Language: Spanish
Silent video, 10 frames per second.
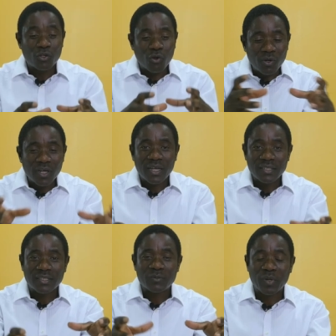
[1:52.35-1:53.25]
Todas
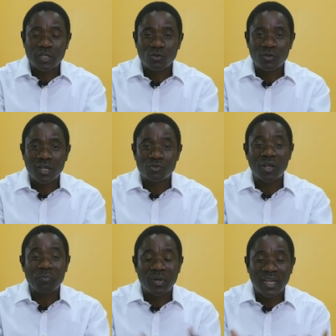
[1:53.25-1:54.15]
estas personas se
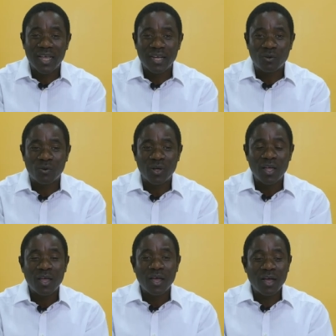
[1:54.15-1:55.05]
han peleado,
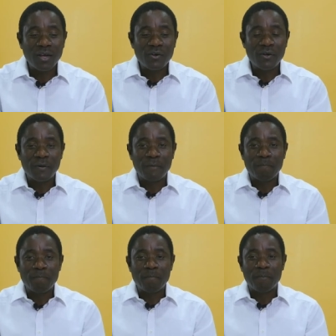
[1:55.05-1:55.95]
han
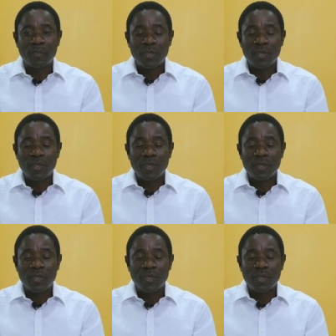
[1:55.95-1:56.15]
em,